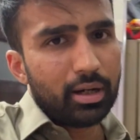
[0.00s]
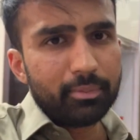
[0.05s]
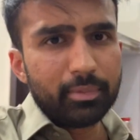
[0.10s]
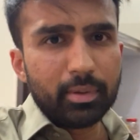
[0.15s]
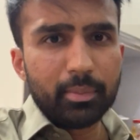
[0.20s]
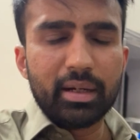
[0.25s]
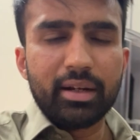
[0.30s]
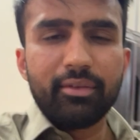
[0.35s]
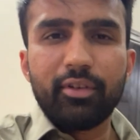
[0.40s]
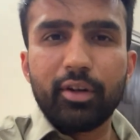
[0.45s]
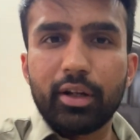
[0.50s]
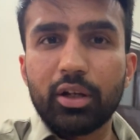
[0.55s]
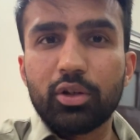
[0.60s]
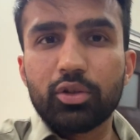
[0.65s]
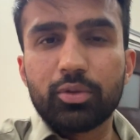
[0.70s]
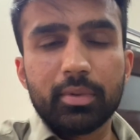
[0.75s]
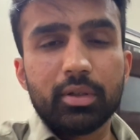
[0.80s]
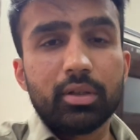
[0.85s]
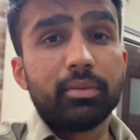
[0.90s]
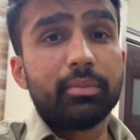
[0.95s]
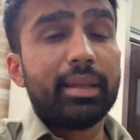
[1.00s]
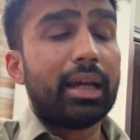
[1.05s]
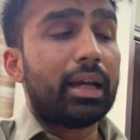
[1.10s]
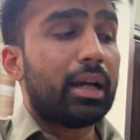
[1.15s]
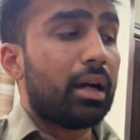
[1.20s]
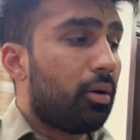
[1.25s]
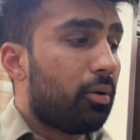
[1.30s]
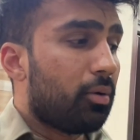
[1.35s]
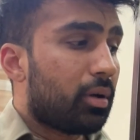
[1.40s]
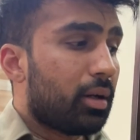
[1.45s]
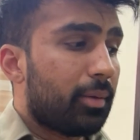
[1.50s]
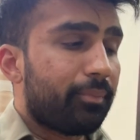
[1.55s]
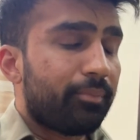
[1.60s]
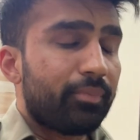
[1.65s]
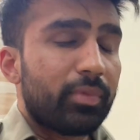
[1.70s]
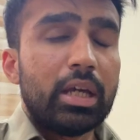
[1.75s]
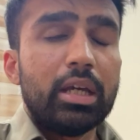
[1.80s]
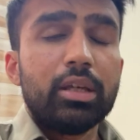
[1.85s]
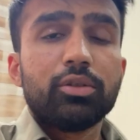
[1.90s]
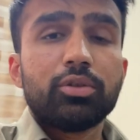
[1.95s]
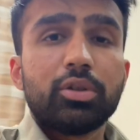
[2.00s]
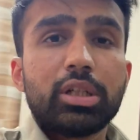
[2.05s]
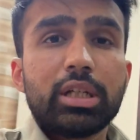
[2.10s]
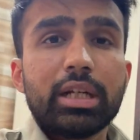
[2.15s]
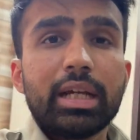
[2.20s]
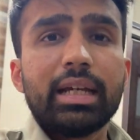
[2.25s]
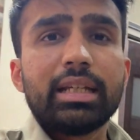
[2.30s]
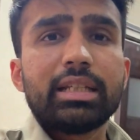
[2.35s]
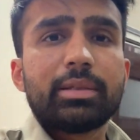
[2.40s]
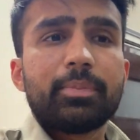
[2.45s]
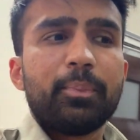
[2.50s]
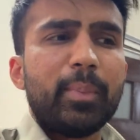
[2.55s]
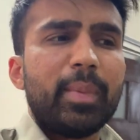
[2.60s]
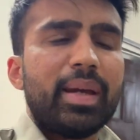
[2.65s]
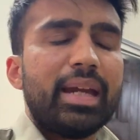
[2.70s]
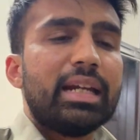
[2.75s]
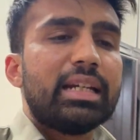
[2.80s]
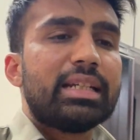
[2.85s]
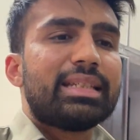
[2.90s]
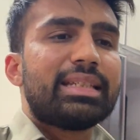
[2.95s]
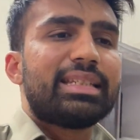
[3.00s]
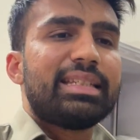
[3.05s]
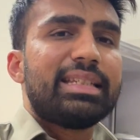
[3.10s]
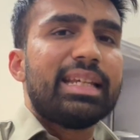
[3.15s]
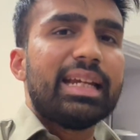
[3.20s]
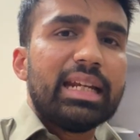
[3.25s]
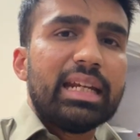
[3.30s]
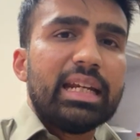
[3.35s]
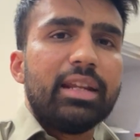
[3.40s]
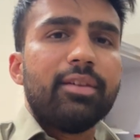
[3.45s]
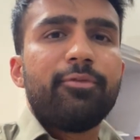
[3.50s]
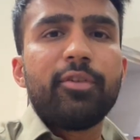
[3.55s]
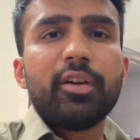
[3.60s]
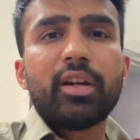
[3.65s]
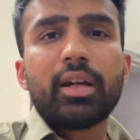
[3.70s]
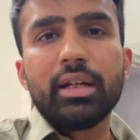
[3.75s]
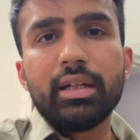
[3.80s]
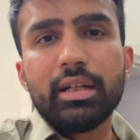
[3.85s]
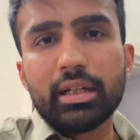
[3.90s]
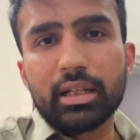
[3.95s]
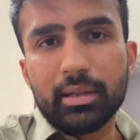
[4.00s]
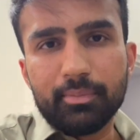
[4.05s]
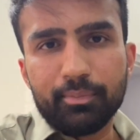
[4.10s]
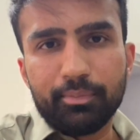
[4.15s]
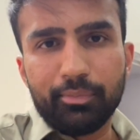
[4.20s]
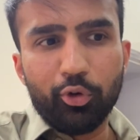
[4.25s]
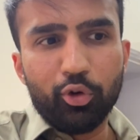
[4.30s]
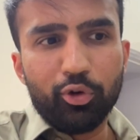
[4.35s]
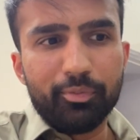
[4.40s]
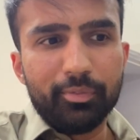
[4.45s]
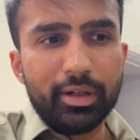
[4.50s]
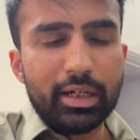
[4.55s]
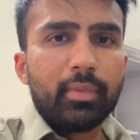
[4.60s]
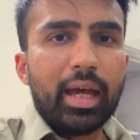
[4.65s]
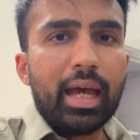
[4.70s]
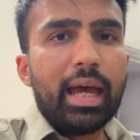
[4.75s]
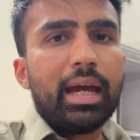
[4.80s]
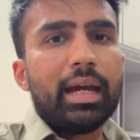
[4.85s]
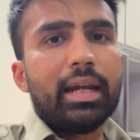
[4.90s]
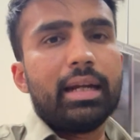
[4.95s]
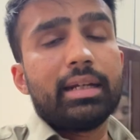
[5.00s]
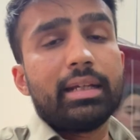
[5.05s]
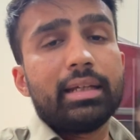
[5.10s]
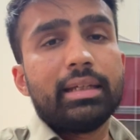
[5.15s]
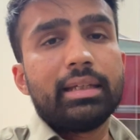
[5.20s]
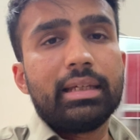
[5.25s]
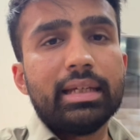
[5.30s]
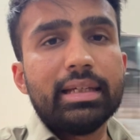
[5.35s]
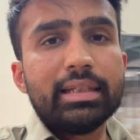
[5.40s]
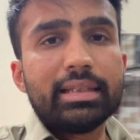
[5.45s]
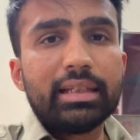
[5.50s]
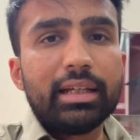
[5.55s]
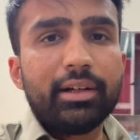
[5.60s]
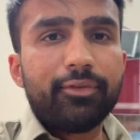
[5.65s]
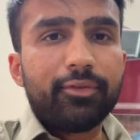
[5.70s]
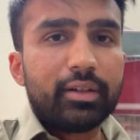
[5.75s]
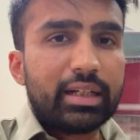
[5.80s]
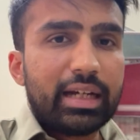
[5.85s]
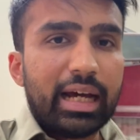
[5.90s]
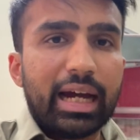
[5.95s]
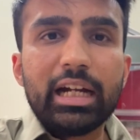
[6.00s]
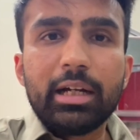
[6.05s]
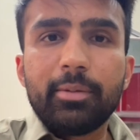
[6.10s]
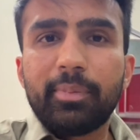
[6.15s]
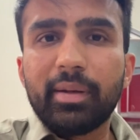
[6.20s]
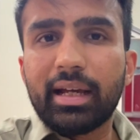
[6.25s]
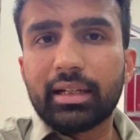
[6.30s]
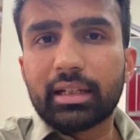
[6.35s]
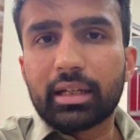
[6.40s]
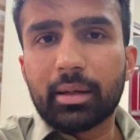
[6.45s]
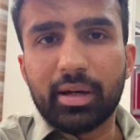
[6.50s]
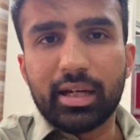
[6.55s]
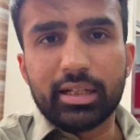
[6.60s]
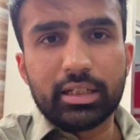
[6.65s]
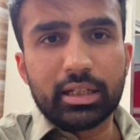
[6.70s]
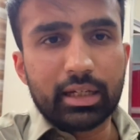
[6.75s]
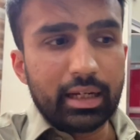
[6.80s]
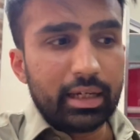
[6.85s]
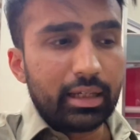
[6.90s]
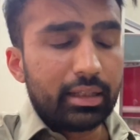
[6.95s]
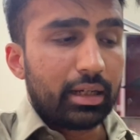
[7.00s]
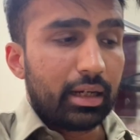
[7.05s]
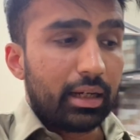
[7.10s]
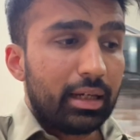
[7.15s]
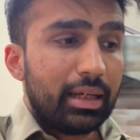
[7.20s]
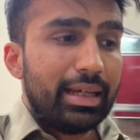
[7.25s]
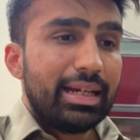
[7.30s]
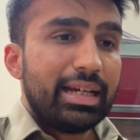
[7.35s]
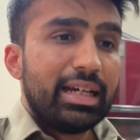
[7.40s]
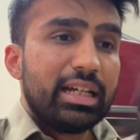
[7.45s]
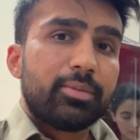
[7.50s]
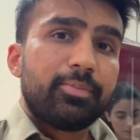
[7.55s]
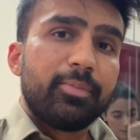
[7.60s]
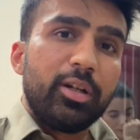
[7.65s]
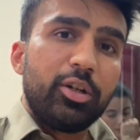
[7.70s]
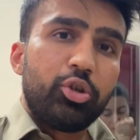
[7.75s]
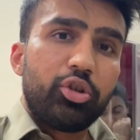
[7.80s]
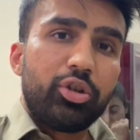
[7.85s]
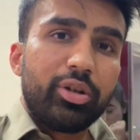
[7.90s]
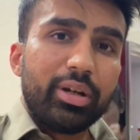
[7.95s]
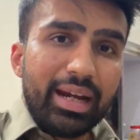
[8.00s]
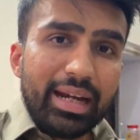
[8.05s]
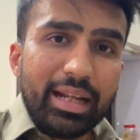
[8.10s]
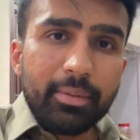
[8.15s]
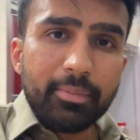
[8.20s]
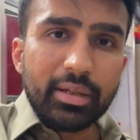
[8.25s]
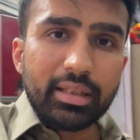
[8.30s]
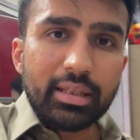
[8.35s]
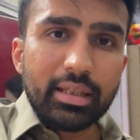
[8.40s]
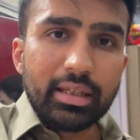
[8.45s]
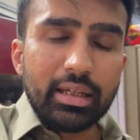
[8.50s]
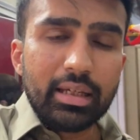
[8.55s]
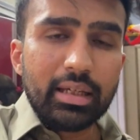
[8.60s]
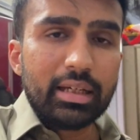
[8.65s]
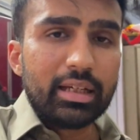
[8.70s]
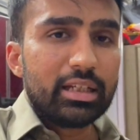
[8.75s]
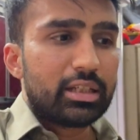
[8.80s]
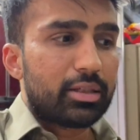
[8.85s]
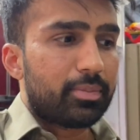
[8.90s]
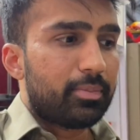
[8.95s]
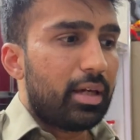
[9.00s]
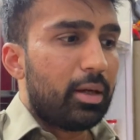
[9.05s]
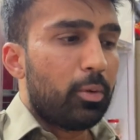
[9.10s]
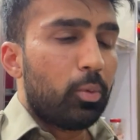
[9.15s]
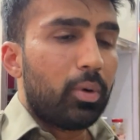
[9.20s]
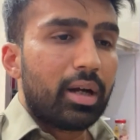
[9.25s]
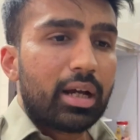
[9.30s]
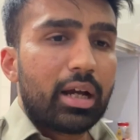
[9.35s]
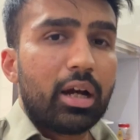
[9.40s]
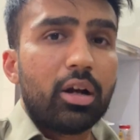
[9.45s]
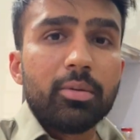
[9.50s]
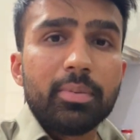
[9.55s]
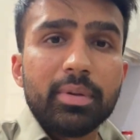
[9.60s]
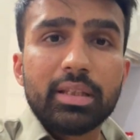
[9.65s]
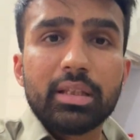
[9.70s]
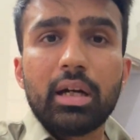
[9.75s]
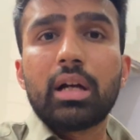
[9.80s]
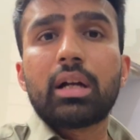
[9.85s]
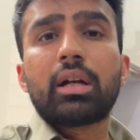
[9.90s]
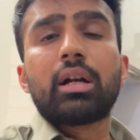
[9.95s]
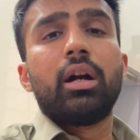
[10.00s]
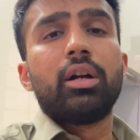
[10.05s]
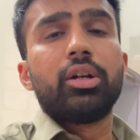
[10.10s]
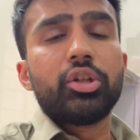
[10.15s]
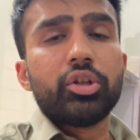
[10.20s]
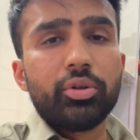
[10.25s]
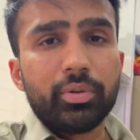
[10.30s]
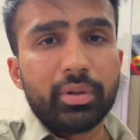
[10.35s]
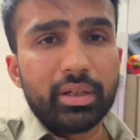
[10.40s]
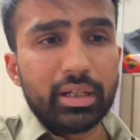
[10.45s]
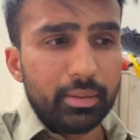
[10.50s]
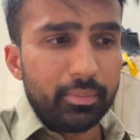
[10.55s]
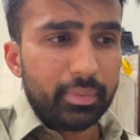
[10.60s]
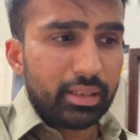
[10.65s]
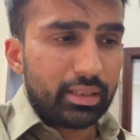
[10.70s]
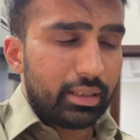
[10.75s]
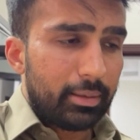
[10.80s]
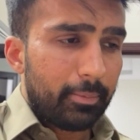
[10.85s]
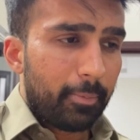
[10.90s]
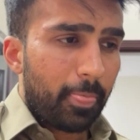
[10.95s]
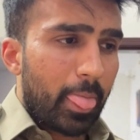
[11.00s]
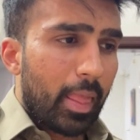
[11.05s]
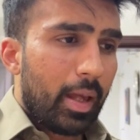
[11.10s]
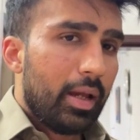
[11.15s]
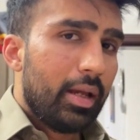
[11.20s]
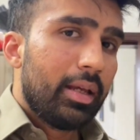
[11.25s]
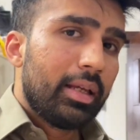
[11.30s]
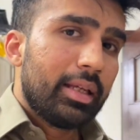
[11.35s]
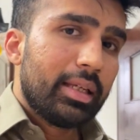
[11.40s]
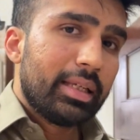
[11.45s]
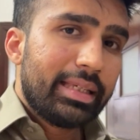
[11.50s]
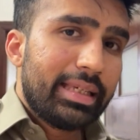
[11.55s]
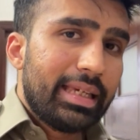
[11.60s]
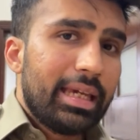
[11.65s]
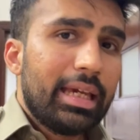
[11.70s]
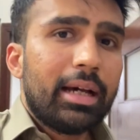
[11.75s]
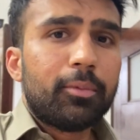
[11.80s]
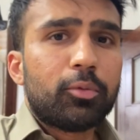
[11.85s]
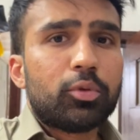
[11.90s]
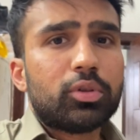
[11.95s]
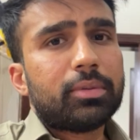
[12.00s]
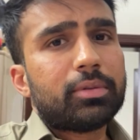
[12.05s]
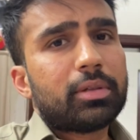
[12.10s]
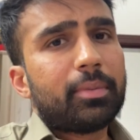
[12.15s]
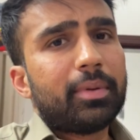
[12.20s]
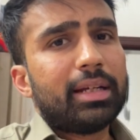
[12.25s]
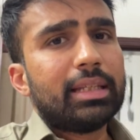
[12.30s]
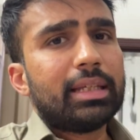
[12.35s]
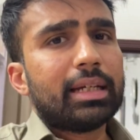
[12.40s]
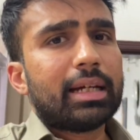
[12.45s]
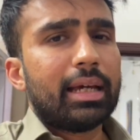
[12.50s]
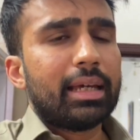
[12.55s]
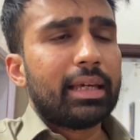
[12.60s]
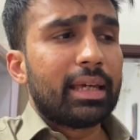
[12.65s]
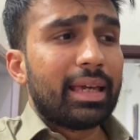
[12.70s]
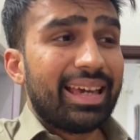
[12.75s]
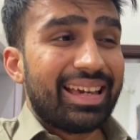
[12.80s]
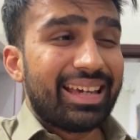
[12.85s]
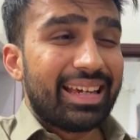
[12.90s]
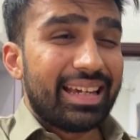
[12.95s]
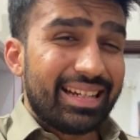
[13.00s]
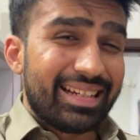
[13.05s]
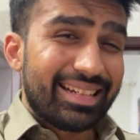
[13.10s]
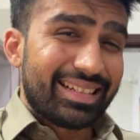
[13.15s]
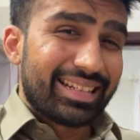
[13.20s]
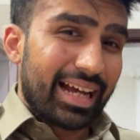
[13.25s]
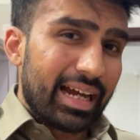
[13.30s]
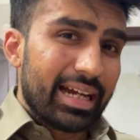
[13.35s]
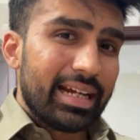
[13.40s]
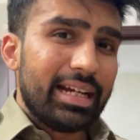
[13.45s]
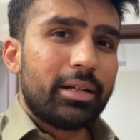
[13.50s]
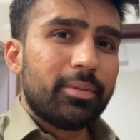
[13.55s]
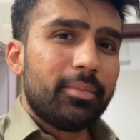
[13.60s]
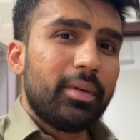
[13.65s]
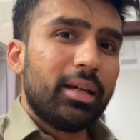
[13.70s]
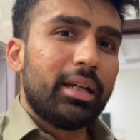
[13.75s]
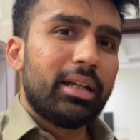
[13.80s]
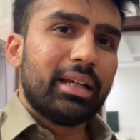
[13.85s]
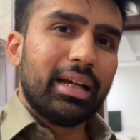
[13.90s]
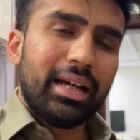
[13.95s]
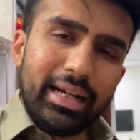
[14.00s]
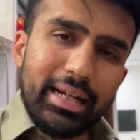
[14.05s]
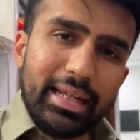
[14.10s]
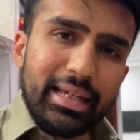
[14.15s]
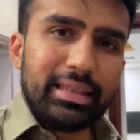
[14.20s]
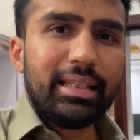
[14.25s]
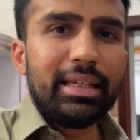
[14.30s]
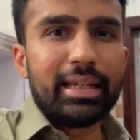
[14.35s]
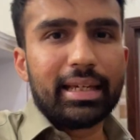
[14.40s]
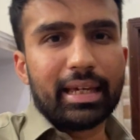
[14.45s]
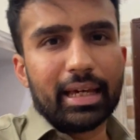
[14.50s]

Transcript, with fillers: आपने मेरी वीडियोज़ में देखा होगा तो शी हैज़ मेड सिग्निफिकेंट इम्प्रूवमेंट एंड ये सिर्फ डाइट प्लान का मैजिक नहीं था इसमें ट्रेनिंग भी थी इसमें वर्कआउट भी था कार्डियो रूटीन भी थी ये आपको सबसे पहले दिखाएंगे कि डाइट में अनिया लेती क्या